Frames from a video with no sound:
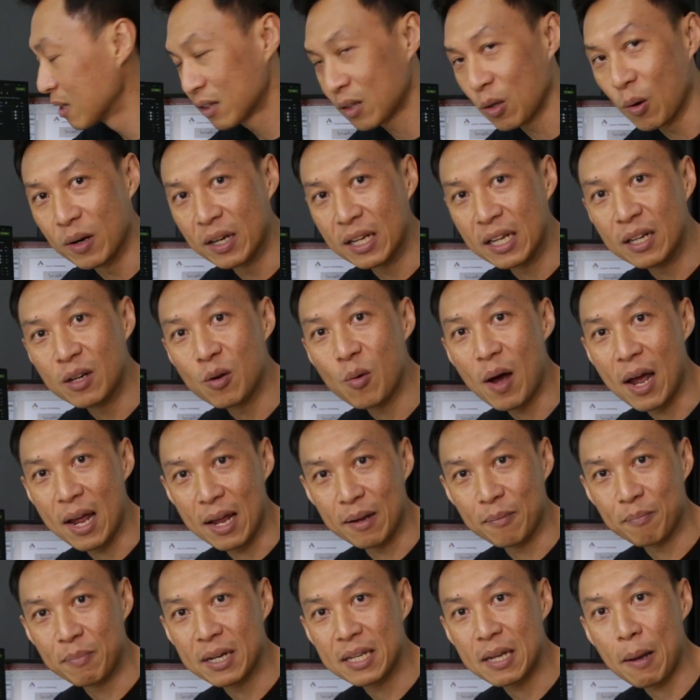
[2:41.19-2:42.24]
ตัวนี้ด้วย
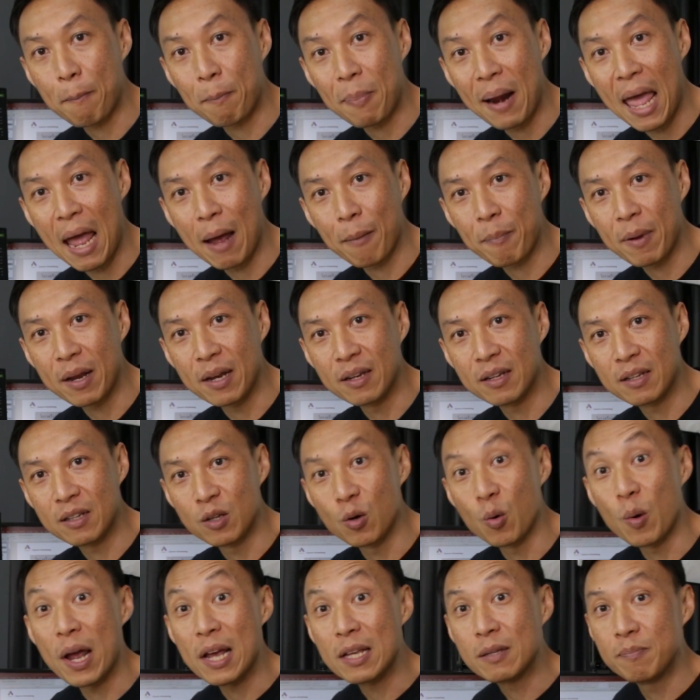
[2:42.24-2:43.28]
เพื่อจะแปลงเป็น
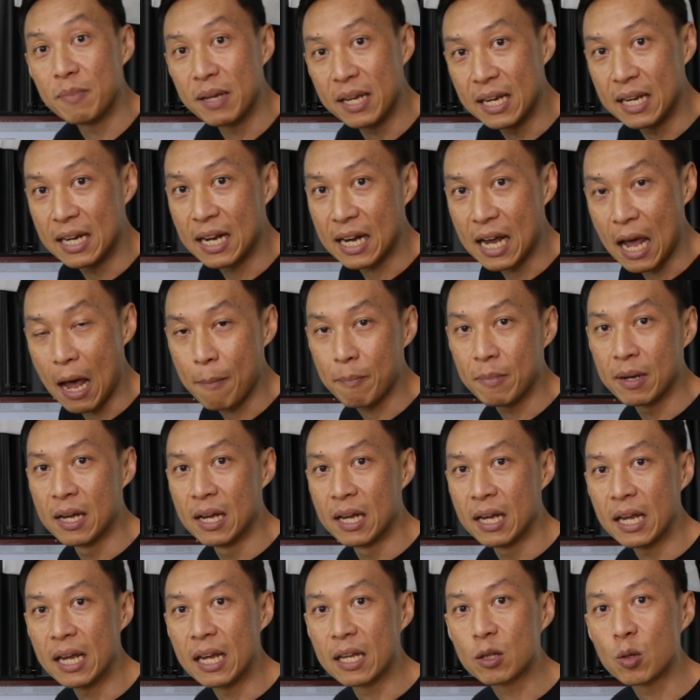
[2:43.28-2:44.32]
USB นะครับ
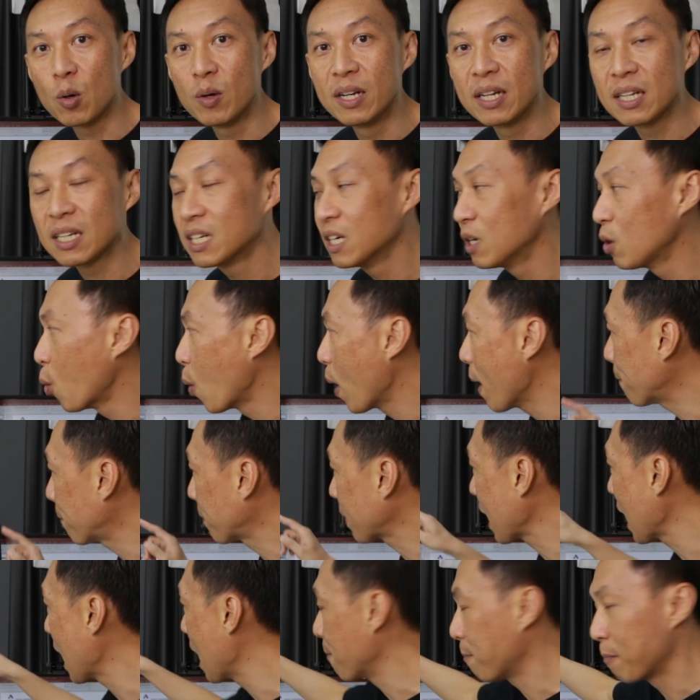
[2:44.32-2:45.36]
อีกตัวหนึ่งคือเว็บ
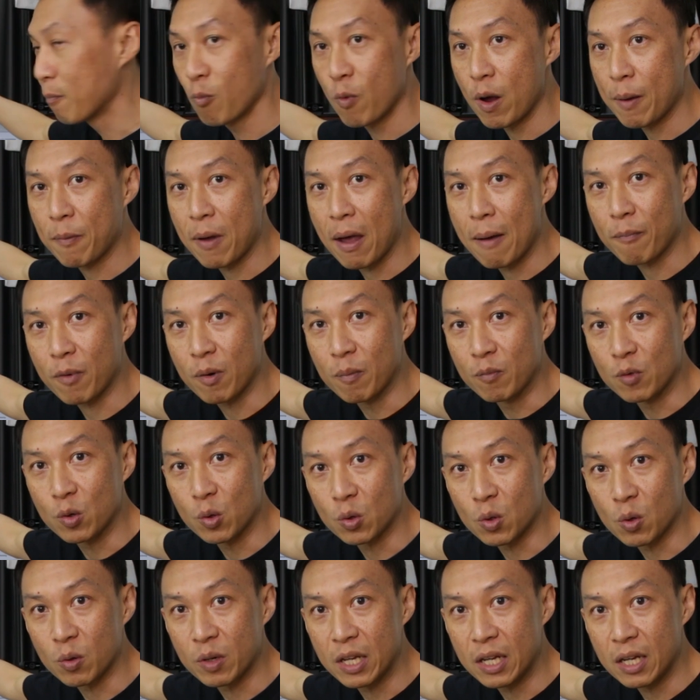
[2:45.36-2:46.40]
แคม เว็บแคมผมอ
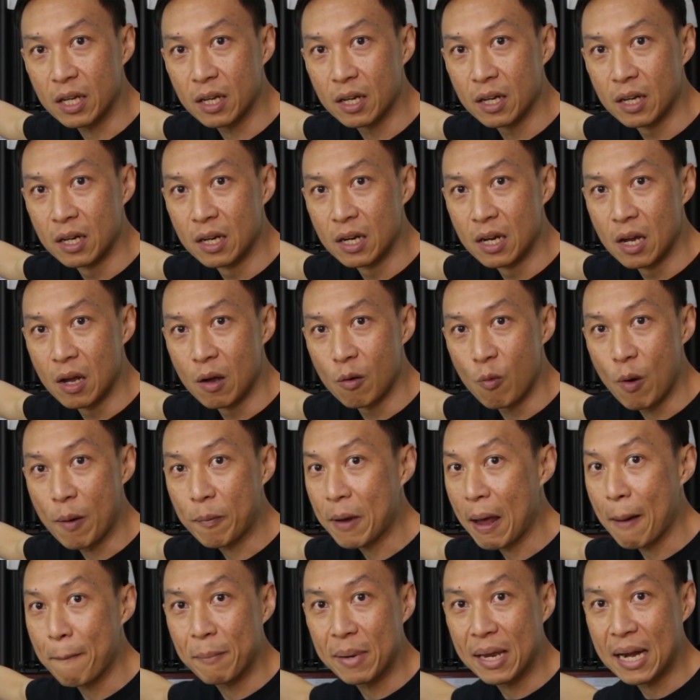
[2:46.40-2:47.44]
ยู่ตรงนี้ เว็บ
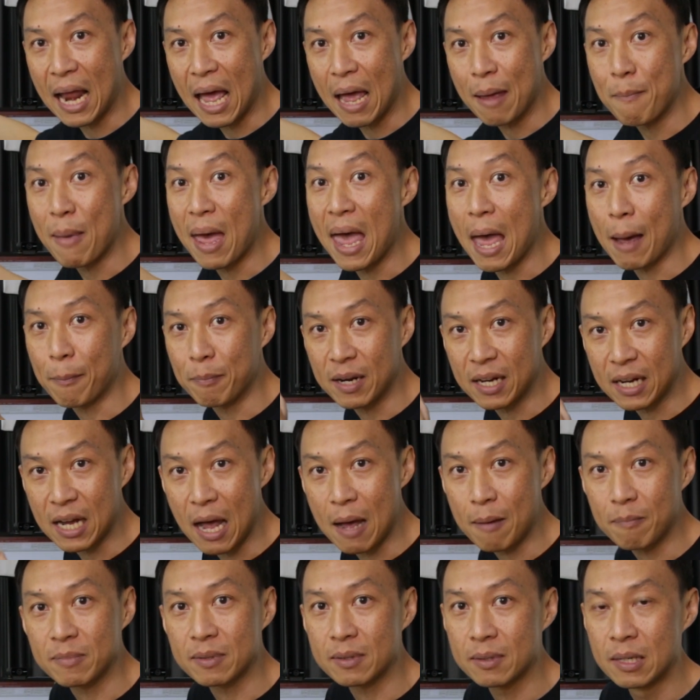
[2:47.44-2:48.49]
แคมมีหลายแบบนะค
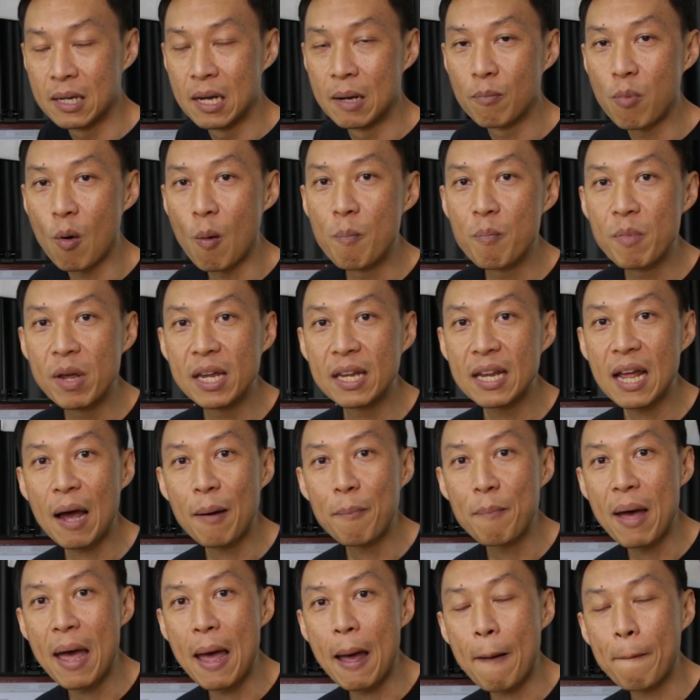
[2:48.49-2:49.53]
รับ ผมมีทั้ง
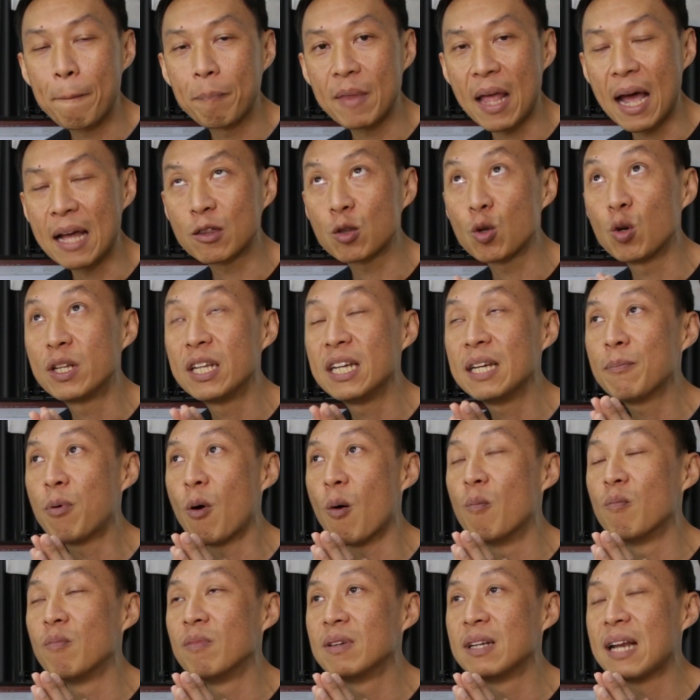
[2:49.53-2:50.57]
แบบอ่ะตัวที่ผ
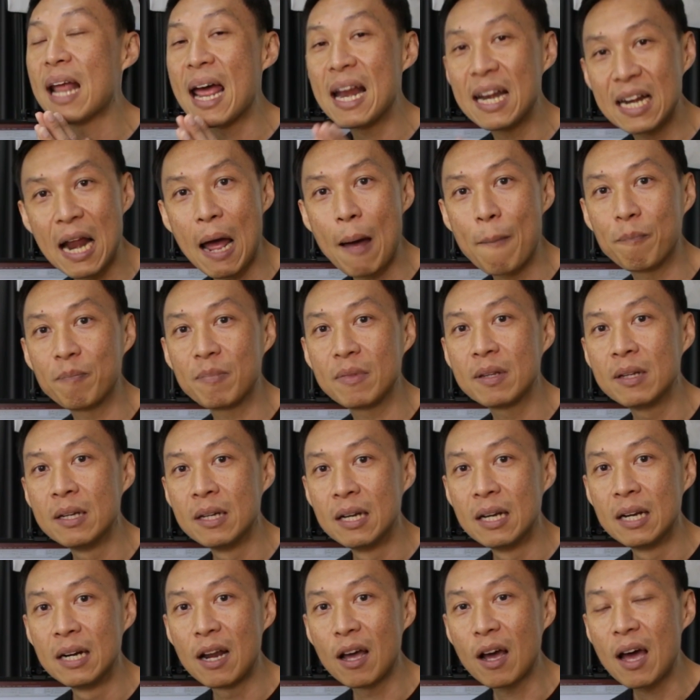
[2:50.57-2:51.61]
มแนะ
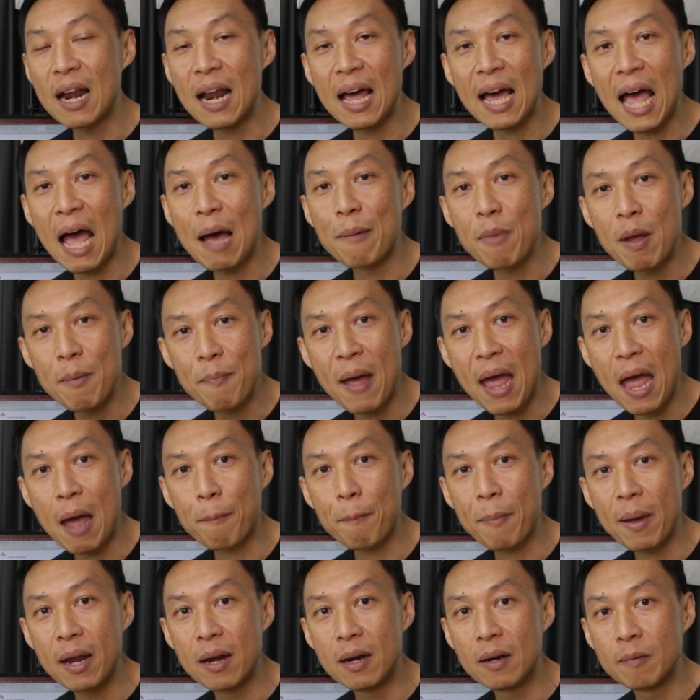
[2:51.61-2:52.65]
นำแล้วก็ราคาไม่แพง
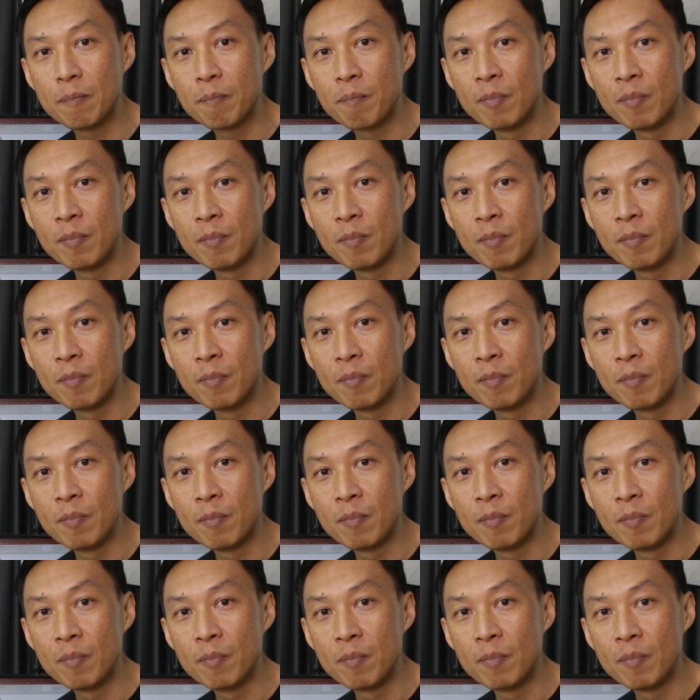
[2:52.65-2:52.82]
เป็น